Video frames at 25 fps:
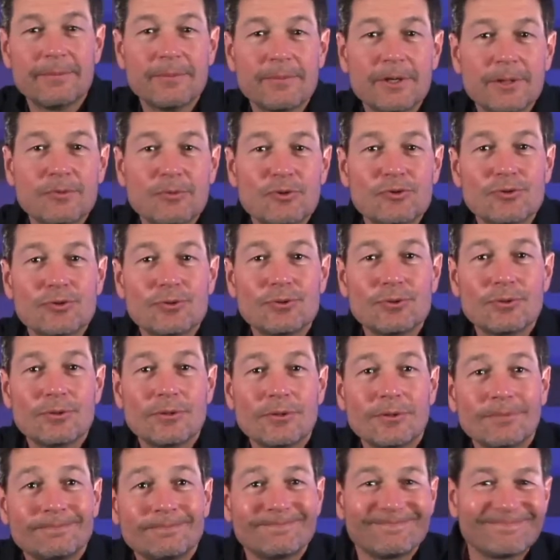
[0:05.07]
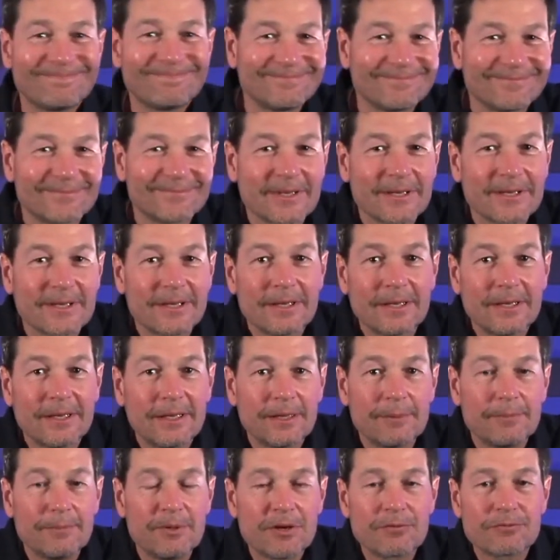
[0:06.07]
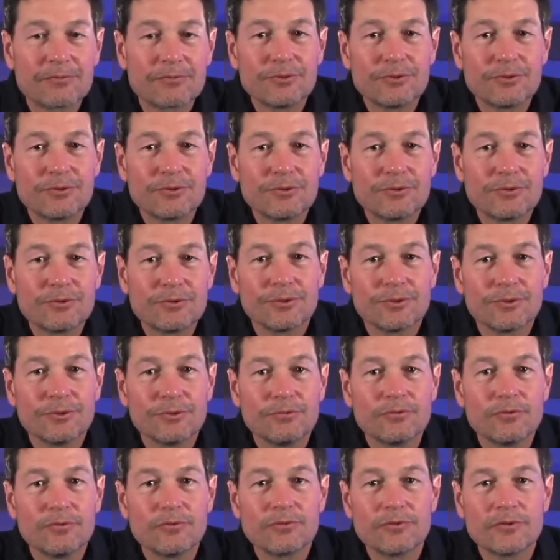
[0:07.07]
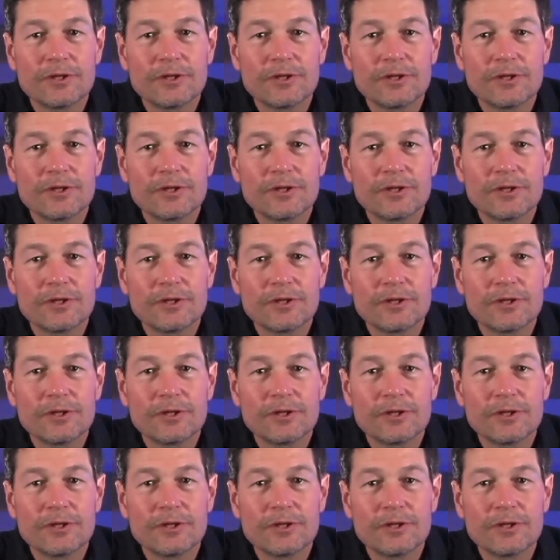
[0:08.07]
Eh bien bonjour et bienvenue dans ce nouveau